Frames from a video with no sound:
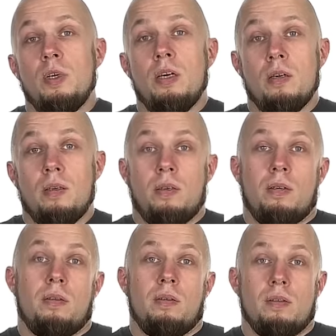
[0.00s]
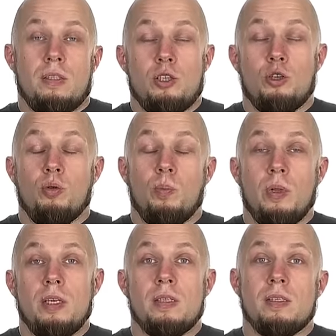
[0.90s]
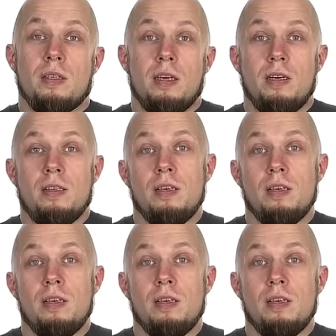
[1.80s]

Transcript: мне, э, за что платятся такие